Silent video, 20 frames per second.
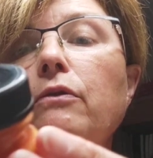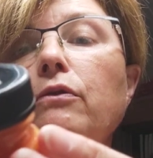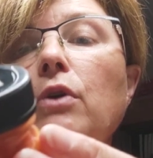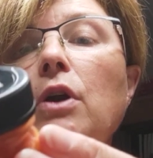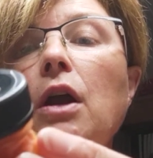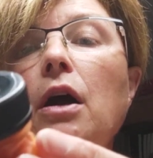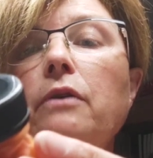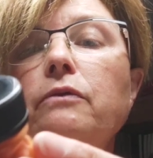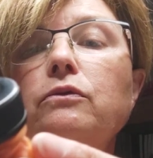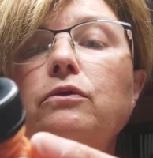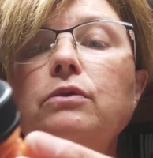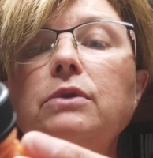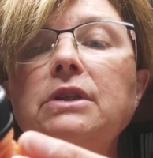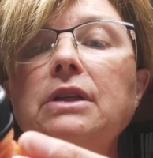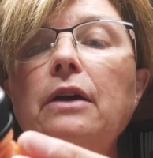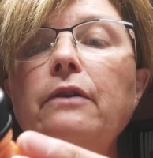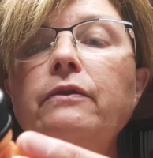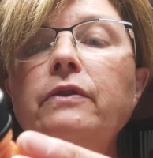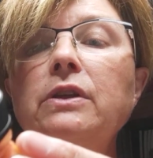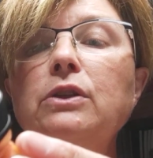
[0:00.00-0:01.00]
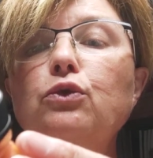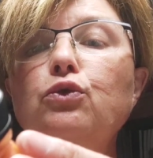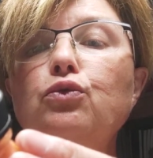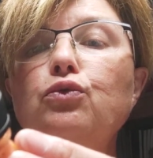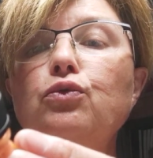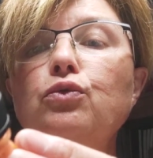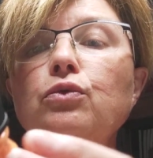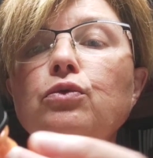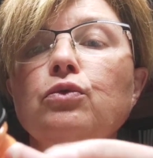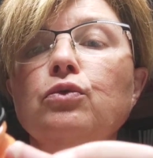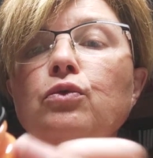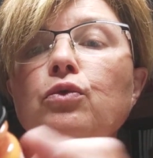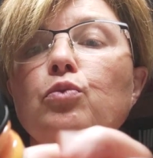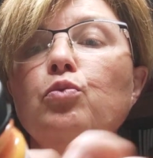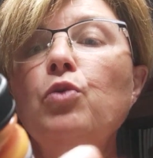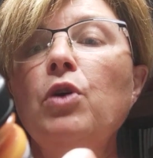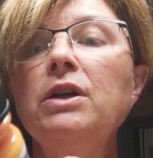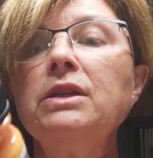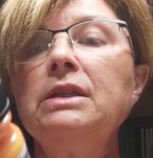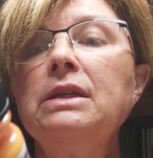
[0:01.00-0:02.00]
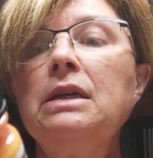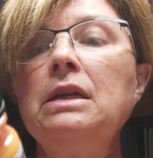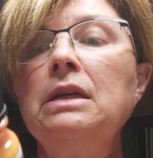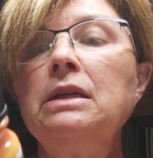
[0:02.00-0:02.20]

Voilà, vous savez tout. Donc, moi, c'est